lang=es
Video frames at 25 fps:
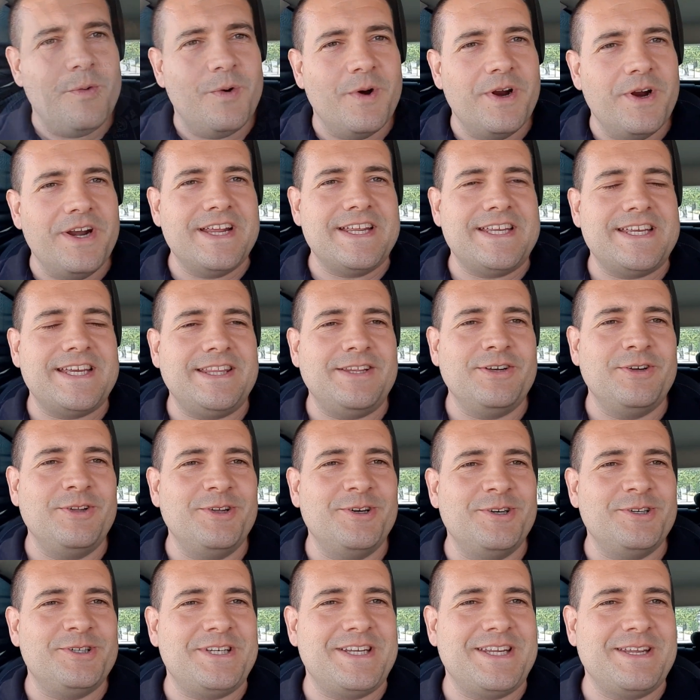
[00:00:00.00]
buenas a
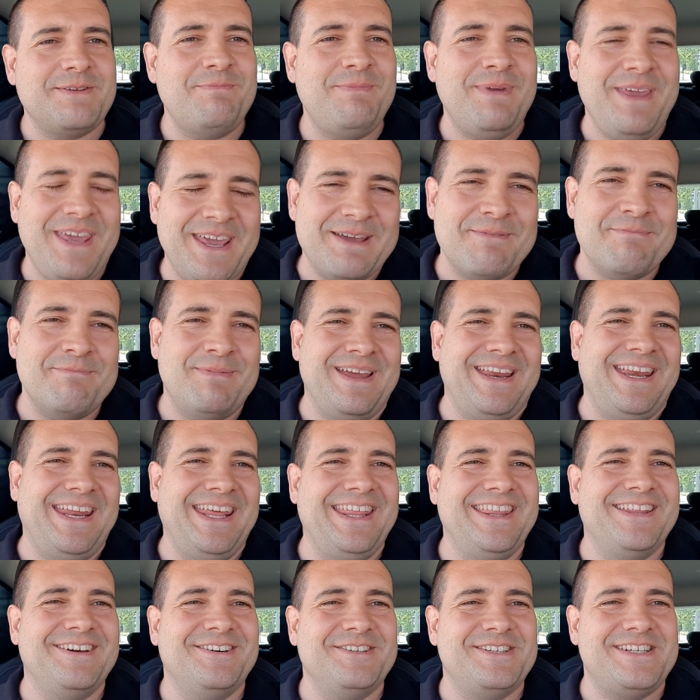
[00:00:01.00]
todos,
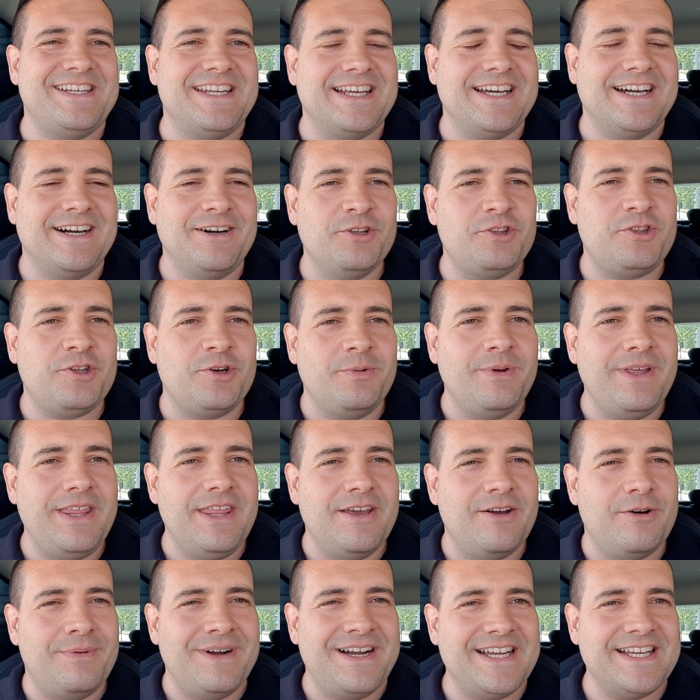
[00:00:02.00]
bienvenidos a otro
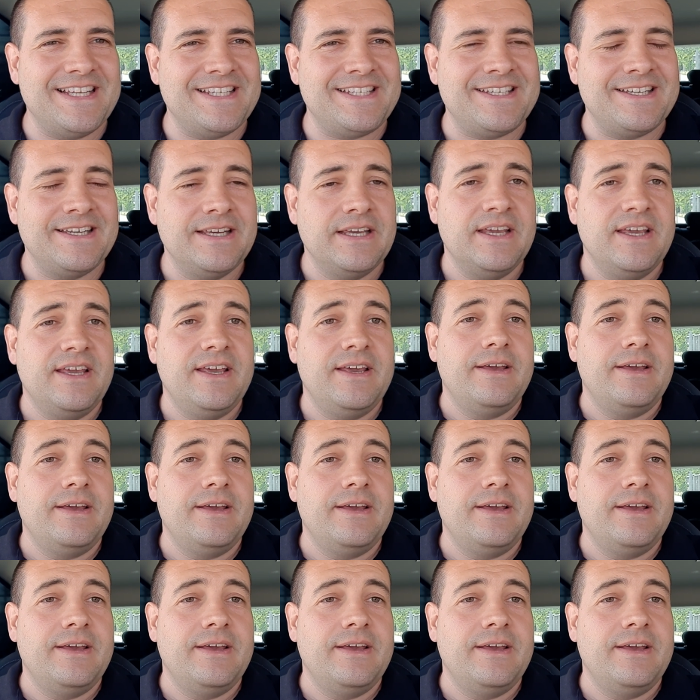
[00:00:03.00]
vídeo más.